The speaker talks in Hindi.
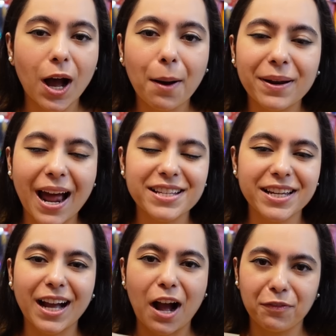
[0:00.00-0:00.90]
so, अब
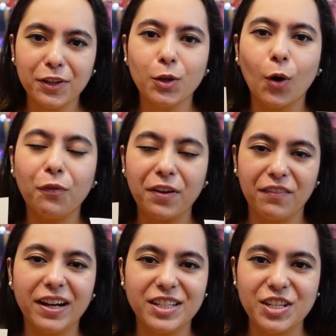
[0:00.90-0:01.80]
राज की काफ़ी दो
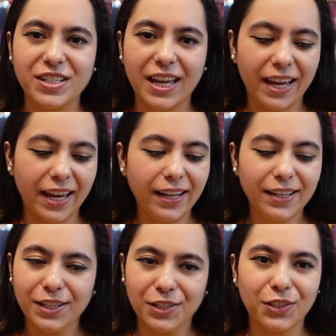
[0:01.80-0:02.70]
फेवरेट चीज़ें
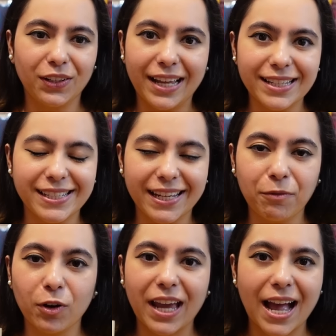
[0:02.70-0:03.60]
हैं सो लेट्स
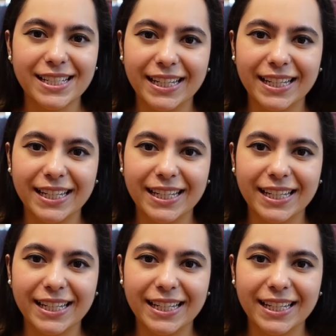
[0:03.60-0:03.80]
सी वो क्या